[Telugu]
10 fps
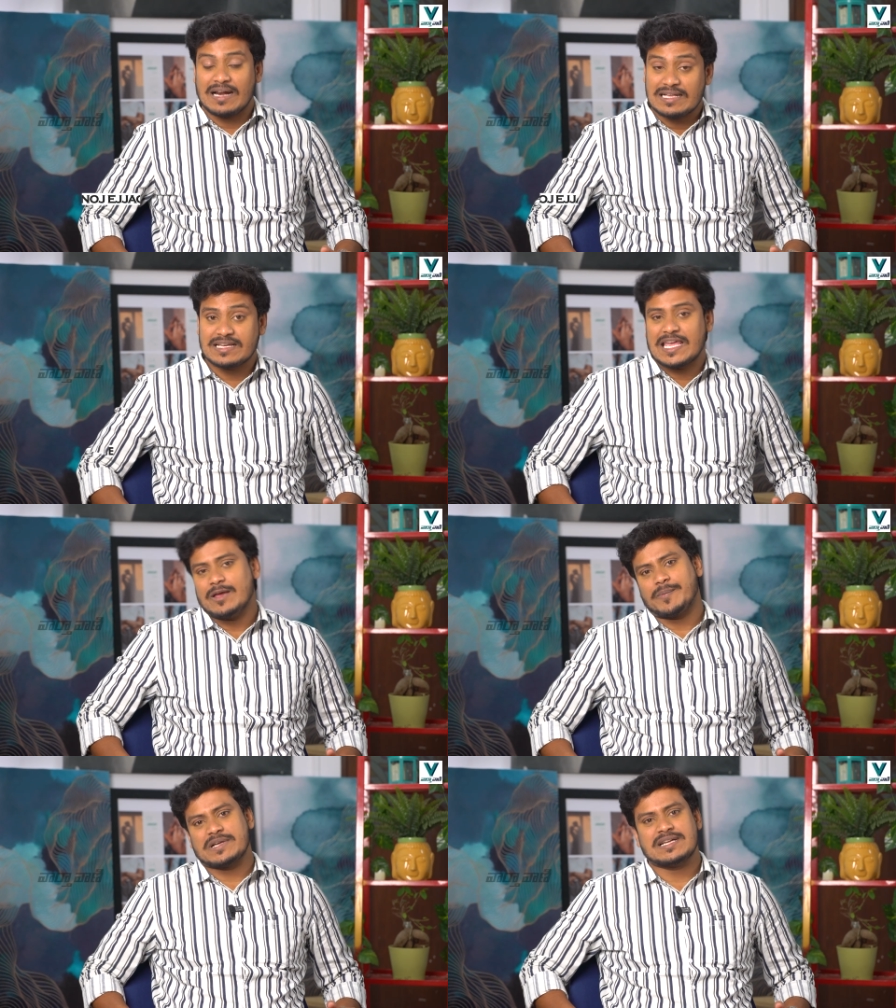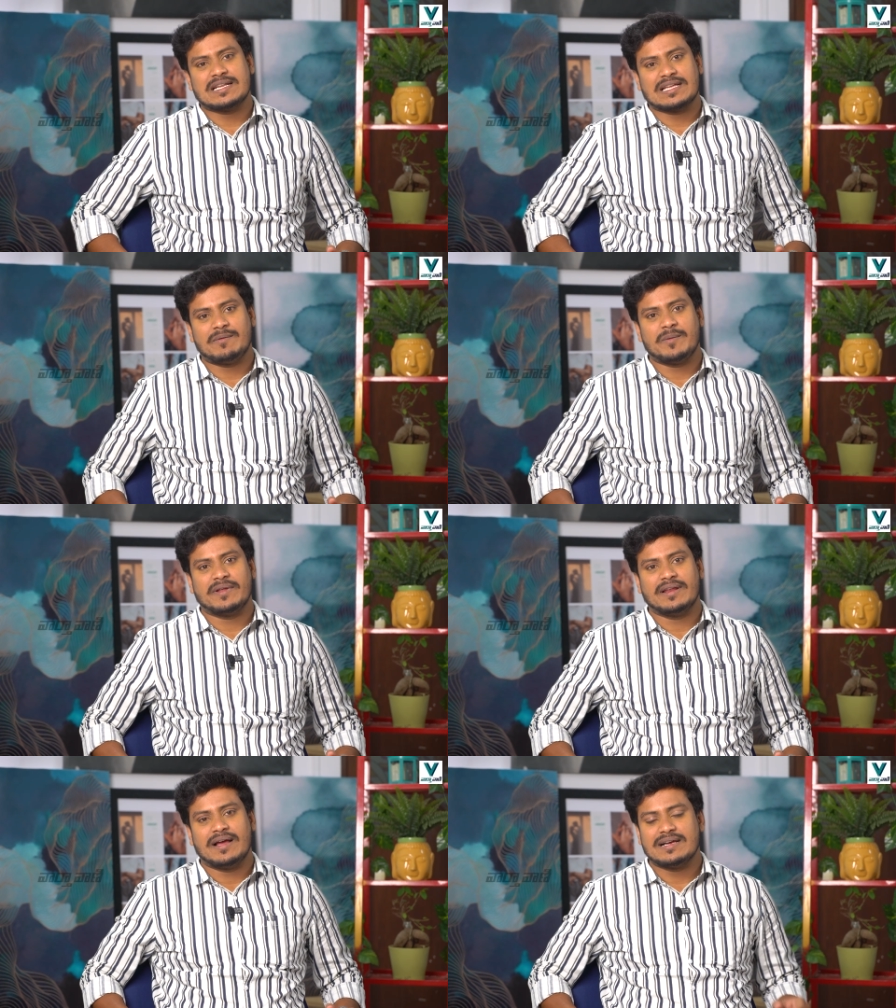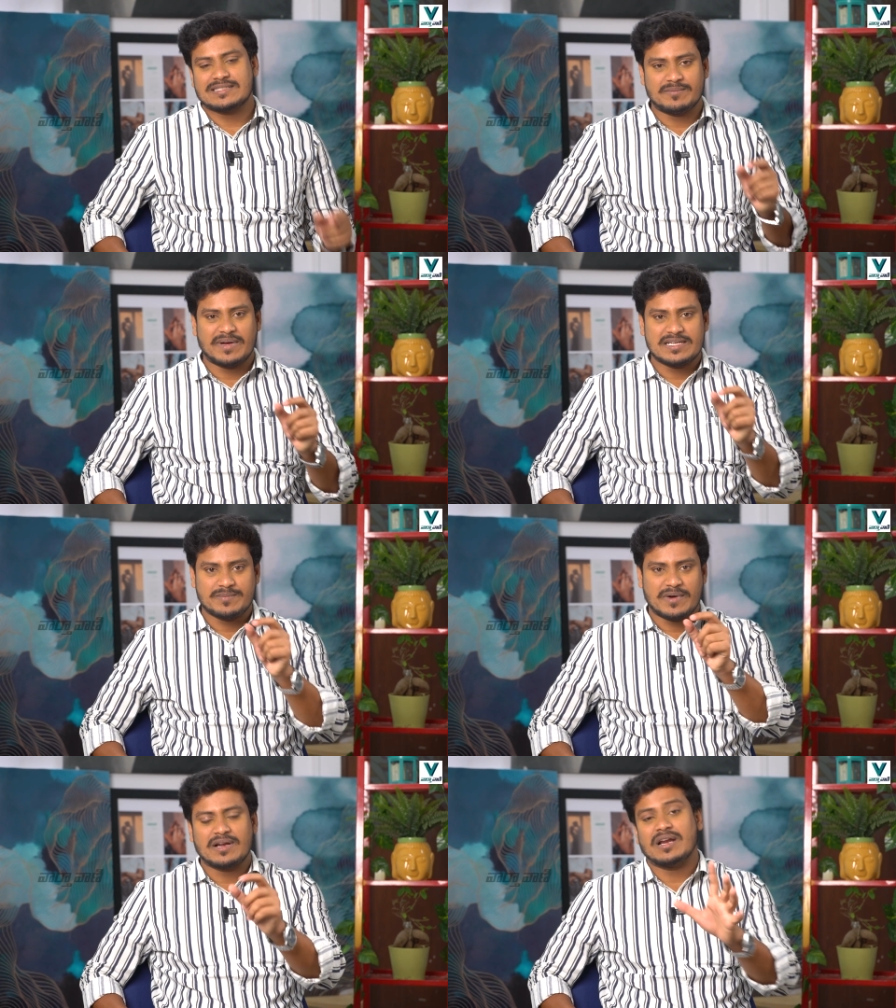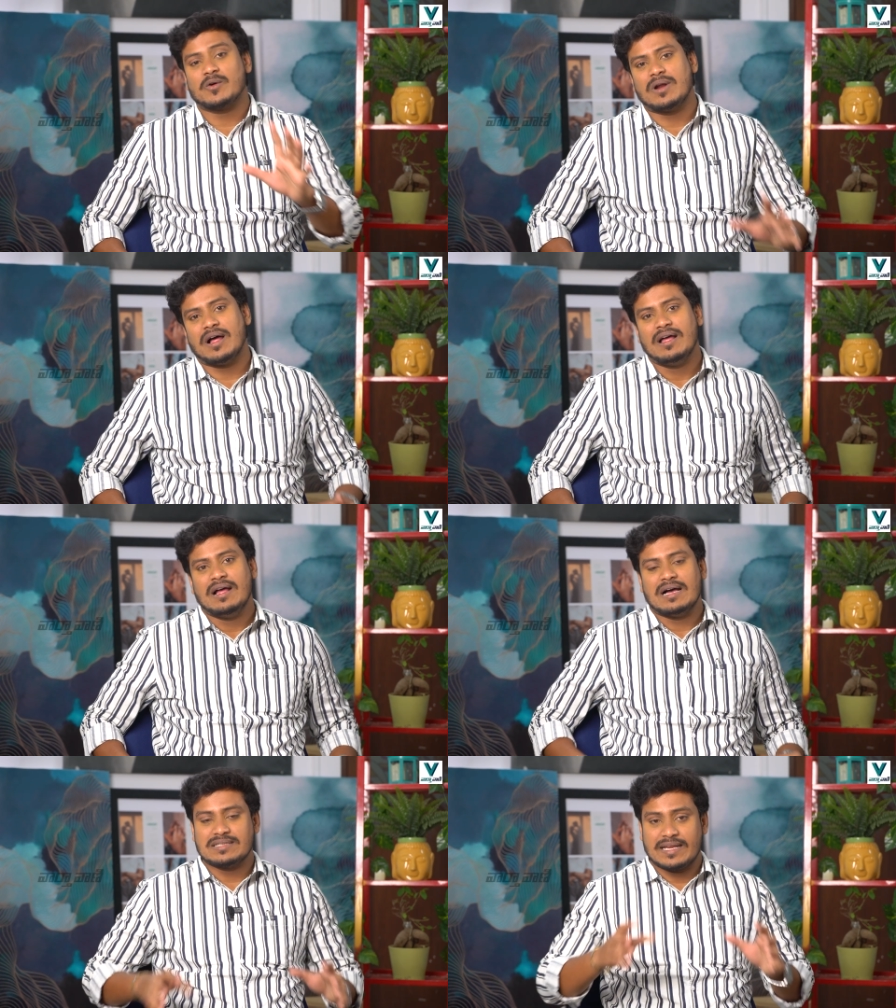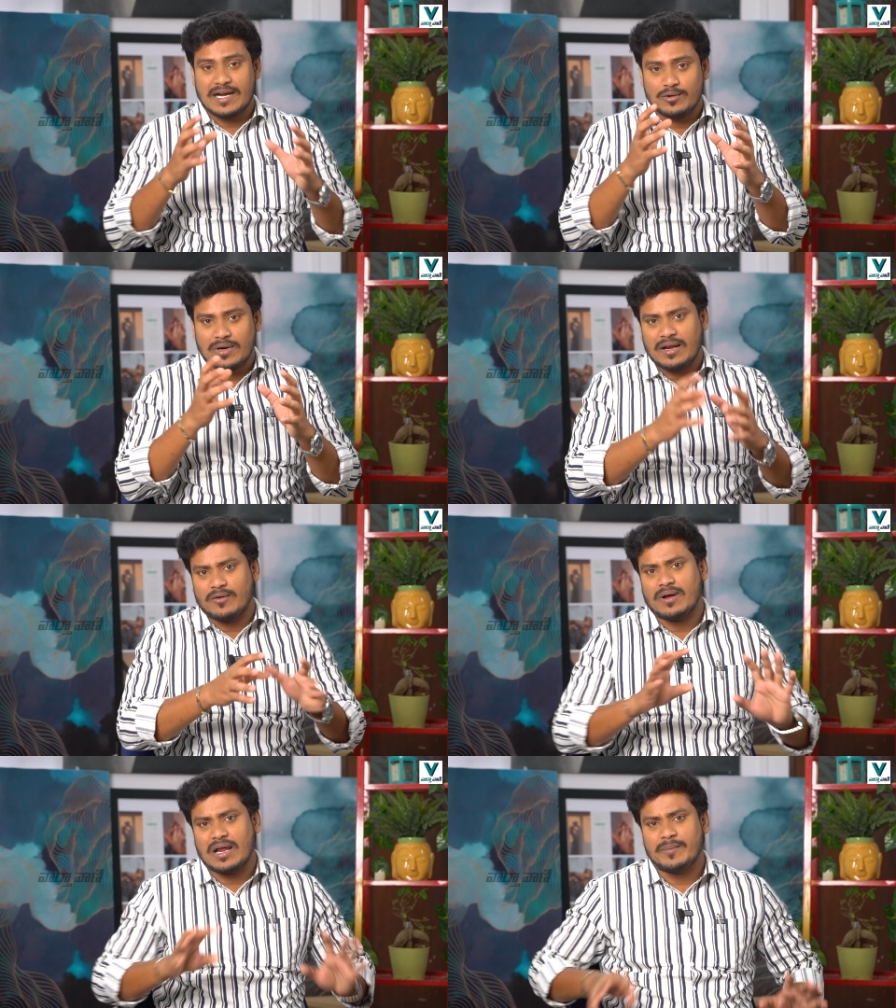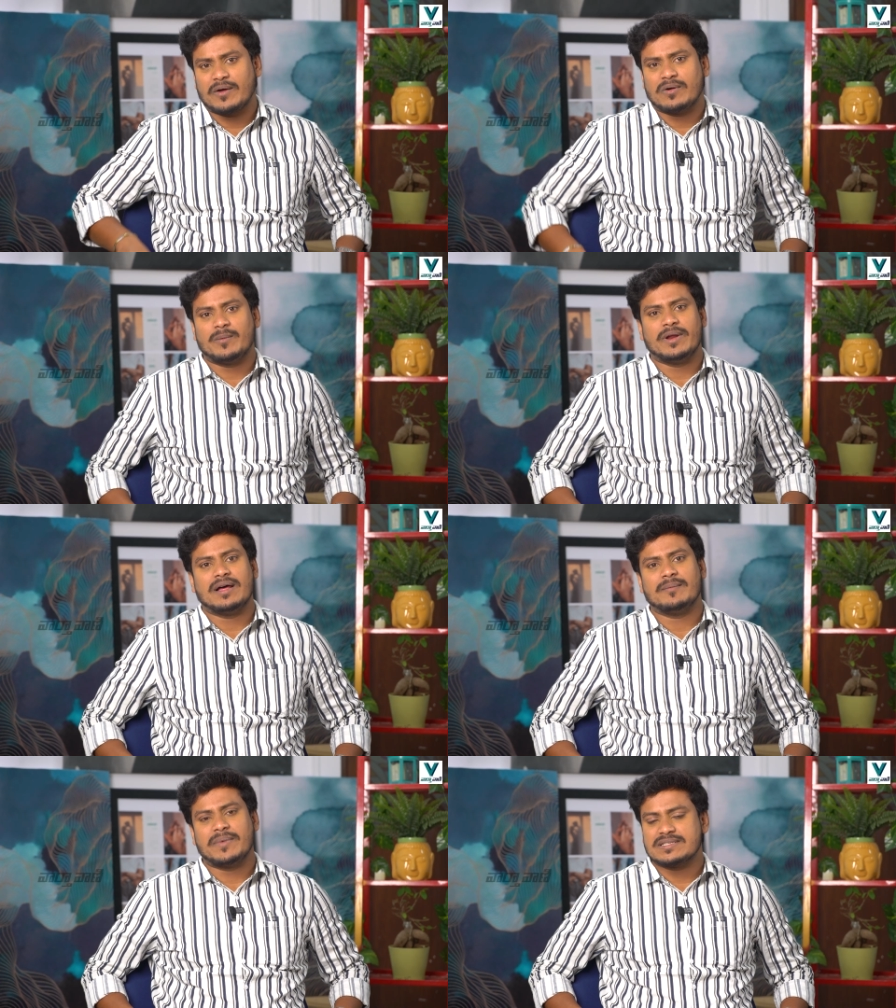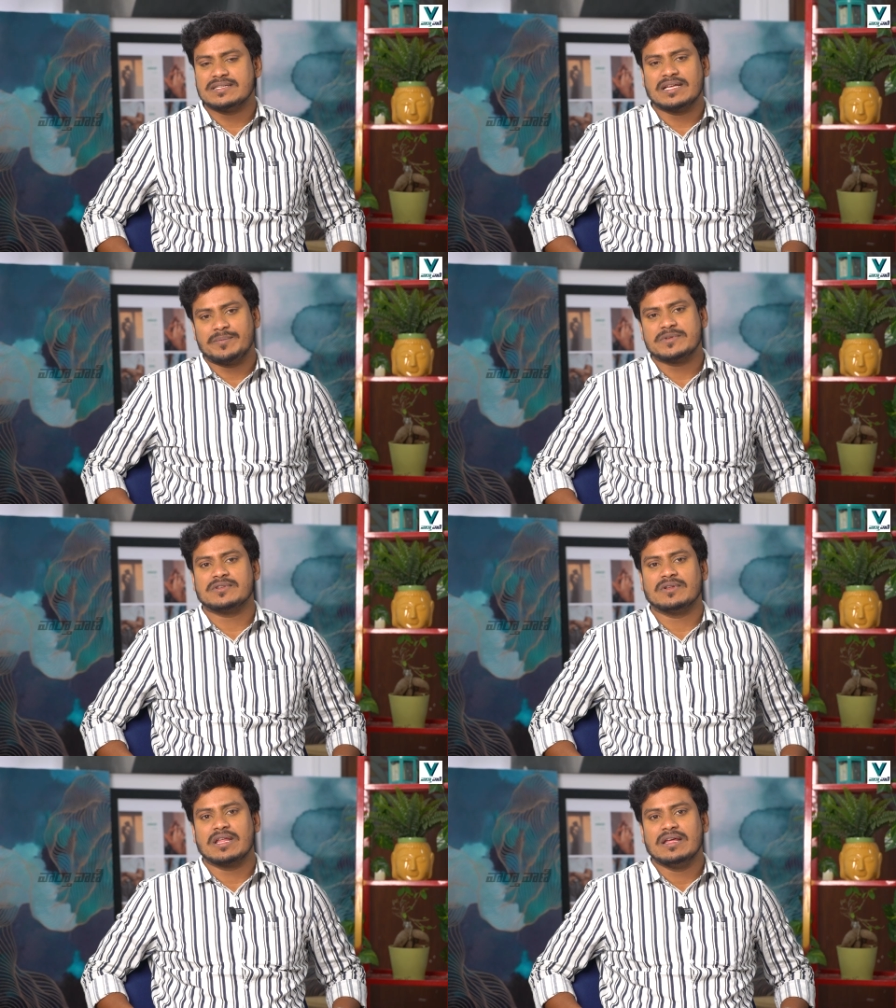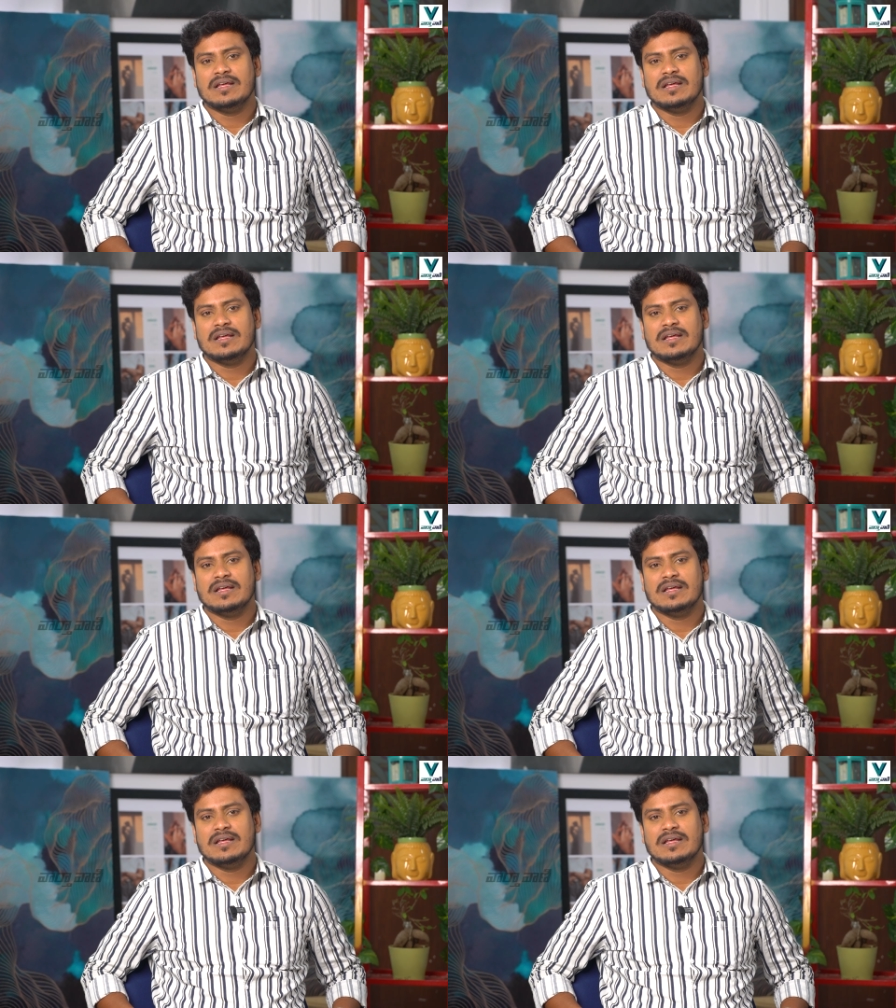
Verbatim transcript: రాజకీయం ప్రశ్నార్థకం అయిపోయింది అసలు మనిషి మనుగడ కూడా అసలు ఎక్కడున్నాడని కూడా కనపడకుండా పోయిన పరిస్థితి కనిపిస్తోంది